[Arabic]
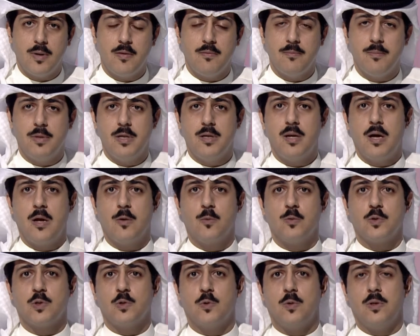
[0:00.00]
من
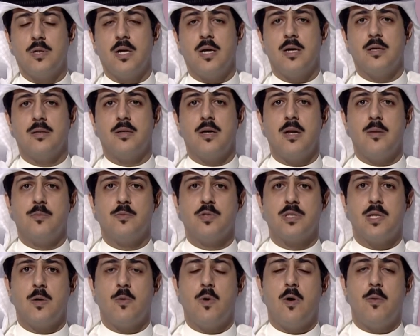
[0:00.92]
الوصول لهذا
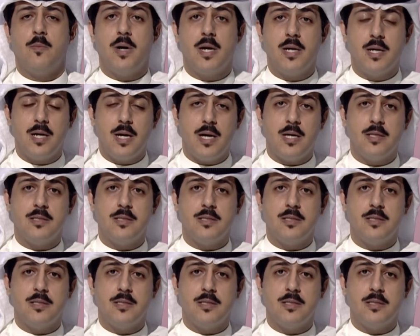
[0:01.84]
المستوى وما هي